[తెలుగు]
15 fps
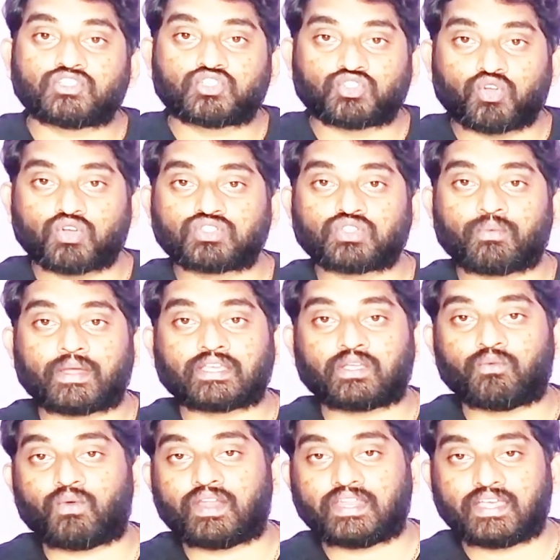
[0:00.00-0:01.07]
షోస్
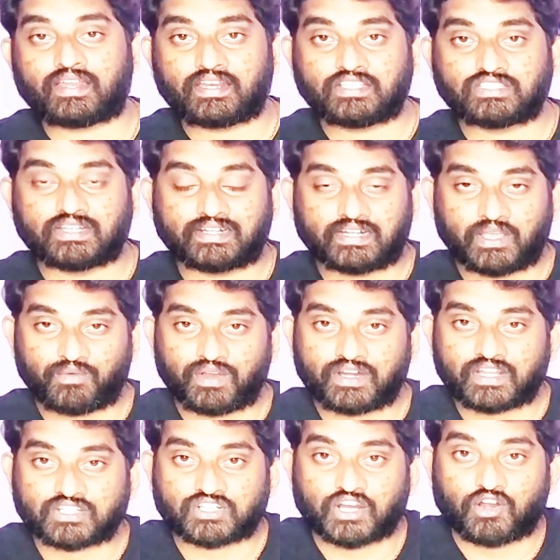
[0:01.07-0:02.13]
మనకి వన్ ఇయర్ నుంచి టీవీ
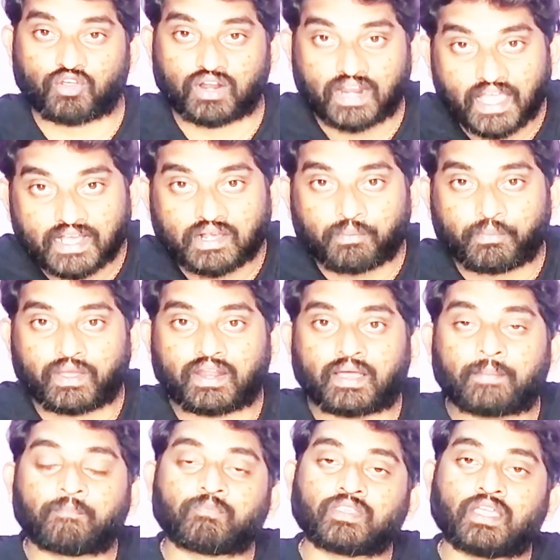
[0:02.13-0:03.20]
ఇండస్ట్రీలో లేకపోయినా
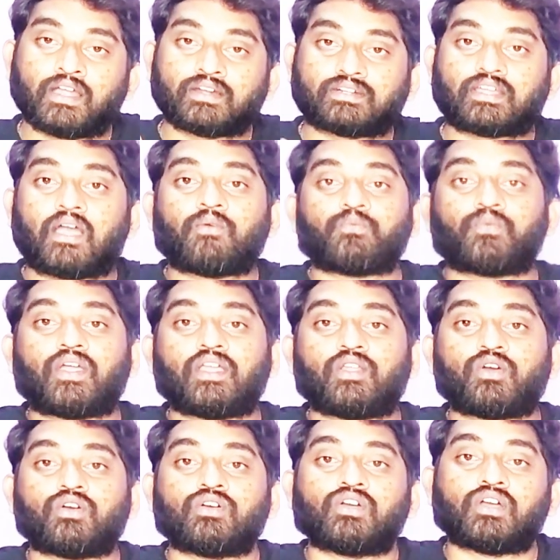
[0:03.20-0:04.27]
టాప్ ఫైవ్ లో